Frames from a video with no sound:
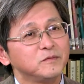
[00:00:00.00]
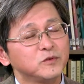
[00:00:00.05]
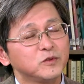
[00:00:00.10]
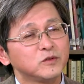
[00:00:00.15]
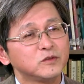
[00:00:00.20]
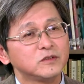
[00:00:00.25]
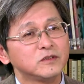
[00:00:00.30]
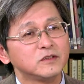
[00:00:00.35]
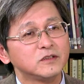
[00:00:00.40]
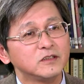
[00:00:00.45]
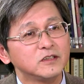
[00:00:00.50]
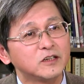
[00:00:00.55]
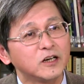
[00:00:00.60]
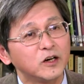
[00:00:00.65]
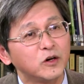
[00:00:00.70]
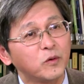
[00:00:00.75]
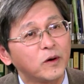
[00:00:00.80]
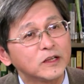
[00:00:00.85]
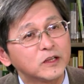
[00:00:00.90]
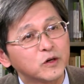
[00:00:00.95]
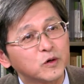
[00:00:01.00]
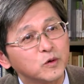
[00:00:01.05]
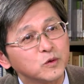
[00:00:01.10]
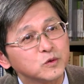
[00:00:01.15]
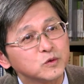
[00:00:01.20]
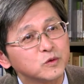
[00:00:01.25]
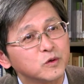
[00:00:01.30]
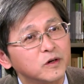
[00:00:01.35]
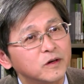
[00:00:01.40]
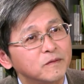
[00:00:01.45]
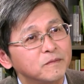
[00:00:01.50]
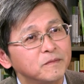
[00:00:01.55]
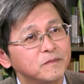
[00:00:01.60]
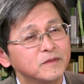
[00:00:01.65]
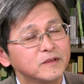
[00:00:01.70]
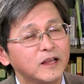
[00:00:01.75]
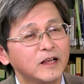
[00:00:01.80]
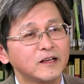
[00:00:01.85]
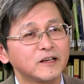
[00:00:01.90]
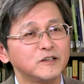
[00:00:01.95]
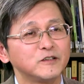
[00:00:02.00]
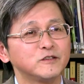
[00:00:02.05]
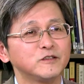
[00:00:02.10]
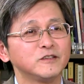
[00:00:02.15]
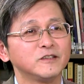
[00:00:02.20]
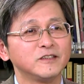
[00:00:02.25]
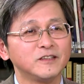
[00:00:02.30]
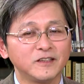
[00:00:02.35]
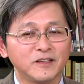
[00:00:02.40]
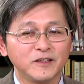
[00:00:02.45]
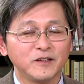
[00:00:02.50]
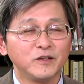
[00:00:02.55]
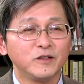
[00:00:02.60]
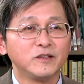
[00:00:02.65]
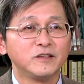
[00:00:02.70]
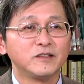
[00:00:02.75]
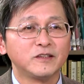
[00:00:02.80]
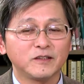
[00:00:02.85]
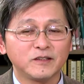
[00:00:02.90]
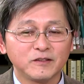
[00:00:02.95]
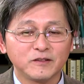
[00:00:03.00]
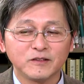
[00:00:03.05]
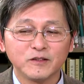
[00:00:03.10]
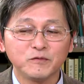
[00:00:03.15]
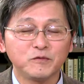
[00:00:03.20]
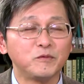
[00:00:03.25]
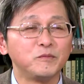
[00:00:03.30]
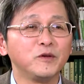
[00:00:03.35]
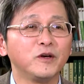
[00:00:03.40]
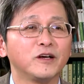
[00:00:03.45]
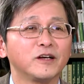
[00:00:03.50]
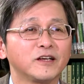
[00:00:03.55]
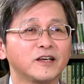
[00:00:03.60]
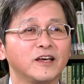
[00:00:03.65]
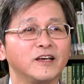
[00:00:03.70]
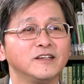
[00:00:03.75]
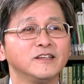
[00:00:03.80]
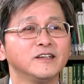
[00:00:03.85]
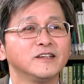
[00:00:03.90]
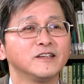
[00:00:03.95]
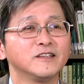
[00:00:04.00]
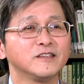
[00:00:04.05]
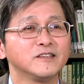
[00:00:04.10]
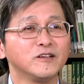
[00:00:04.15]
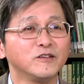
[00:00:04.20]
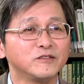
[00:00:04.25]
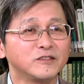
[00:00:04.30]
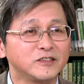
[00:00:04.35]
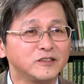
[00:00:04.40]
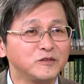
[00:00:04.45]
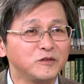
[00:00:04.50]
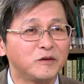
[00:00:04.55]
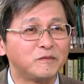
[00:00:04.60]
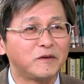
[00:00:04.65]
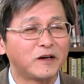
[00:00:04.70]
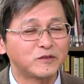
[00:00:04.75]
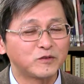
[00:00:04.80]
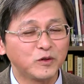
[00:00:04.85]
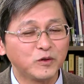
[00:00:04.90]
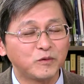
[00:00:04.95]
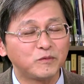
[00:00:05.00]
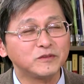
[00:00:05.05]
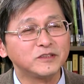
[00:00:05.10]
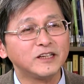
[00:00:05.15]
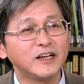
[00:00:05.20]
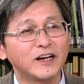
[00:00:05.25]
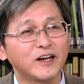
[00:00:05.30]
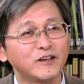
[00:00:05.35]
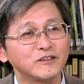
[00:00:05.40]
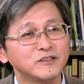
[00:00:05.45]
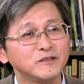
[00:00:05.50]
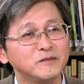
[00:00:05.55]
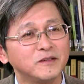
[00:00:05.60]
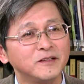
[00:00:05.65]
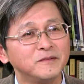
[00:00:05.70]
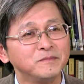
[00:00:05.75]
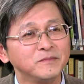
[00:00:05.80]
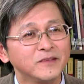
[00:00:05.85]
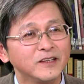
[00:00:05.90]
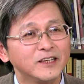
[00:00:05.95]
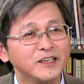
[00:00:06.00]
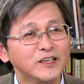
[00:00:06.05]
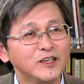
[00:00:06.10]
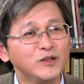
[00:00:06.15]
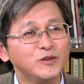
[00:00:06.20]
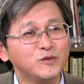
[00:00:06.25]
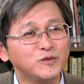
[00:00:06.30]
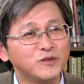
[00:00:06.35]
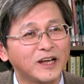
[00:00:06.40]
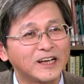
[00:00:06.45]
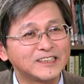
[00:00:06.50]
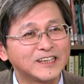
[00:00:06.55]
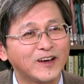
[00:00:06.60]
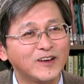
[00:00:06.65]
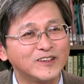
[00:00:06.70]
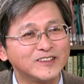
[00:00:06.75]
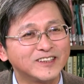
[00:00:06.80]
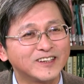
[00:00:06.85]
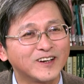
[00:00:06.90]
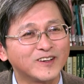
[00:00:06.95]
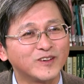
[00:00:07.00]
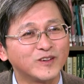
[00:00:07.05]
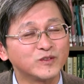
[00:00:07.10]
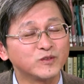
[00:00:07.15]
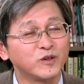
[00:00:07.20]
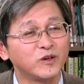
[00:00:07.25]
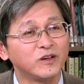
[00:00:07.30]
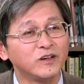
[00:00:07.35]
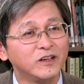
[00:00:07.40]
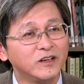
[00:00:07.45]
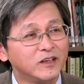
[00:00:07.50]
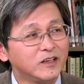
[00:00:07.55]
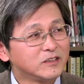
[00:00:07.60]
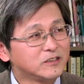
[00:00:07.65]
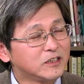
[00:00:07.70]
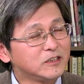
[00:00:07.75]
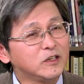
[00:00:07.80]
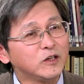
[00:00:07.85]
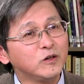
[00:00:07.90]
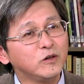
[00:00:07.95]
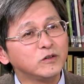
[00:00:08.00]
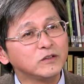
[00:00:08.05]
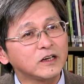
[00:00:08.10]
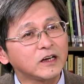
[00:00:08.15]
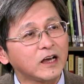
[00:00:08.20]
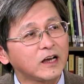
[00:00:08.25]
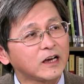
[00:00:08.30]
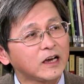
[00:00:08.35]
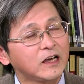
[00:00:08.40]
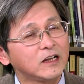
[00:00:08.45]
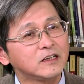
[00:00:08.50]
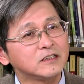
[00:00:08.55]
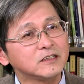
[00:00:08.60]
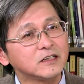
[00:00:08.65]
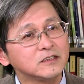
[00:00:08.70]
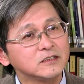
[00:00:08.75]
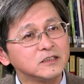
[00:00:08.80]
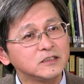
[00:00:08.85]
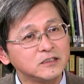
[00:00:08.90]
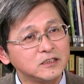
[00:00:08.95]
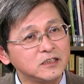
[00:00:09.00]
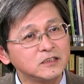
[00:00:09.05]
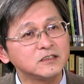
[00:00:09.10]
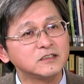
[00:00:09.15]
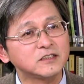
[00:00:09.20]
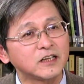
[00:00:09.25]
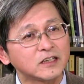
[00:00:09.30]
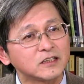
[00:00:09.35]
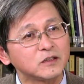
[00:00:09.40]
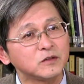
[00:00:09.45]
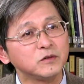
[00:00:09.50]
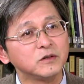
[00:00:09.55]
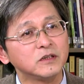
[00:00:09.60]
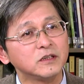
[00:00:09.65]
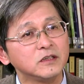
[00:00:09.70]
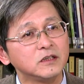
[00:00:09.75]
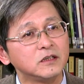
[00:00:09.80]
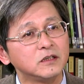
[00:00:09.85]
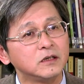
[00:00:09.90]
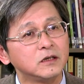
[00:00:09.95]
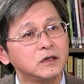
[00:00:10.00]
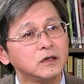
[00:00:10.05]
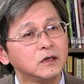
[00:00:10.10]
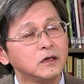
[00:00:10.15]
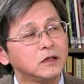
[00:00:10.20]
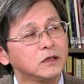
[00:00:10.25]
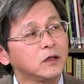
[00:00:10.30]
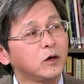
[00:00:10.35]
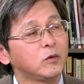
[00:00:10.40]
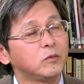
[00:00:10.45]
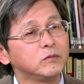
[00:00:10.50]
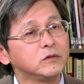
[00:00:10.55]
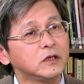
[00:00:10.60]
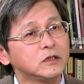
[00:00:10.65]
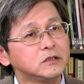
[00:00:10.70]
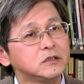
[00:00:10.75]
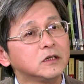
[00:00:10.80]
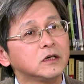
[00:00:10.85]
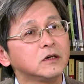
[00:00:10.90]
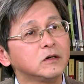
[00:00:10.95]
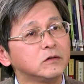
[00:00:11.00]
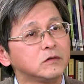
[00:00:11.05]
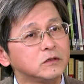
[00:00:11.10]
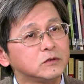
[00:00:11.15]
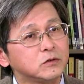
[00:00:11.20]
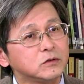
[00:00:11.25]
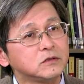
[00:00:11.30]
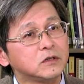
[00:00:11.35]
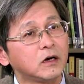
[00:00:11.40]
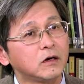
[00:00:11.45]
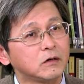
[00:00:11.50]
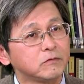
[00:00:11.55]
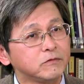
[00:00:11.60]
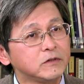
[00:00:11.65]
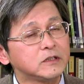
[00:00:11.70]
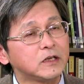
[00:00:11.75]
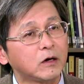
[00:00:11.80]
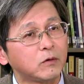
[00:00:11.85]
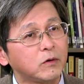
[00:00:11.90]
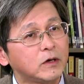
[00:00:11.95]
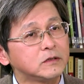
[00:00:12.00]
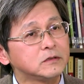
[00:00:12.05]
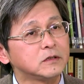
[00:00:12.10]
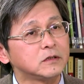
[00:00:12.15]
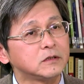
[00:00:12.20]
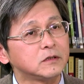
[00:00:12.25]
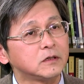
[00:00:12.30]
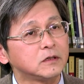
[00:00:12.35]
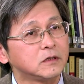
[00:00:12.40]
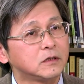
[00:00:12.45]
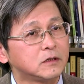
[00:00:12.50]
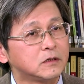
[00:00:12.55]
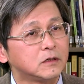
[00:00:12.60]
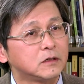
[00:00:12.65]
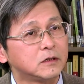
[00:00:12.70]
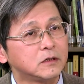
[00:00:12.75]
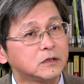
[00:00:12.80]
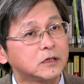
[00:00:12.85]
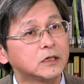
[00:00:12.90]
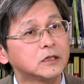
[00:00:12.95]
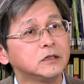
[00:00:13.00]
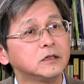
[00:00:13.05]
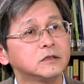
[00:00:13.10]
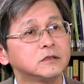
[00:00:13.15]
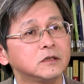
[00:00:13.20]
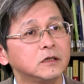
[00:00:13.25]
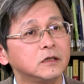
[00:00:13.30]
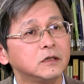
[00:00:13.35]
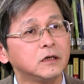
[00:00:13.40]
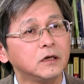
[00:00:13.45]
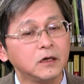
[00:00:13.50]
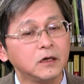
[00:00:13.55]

就是一个额外的工作，但可是政府没有给任何的这种资源嘛，所以我们是让老师们义务来参与这个工作，前前后后大概开了将近七十场的会议。那我们也建构了学校非常完整的一个一个课程，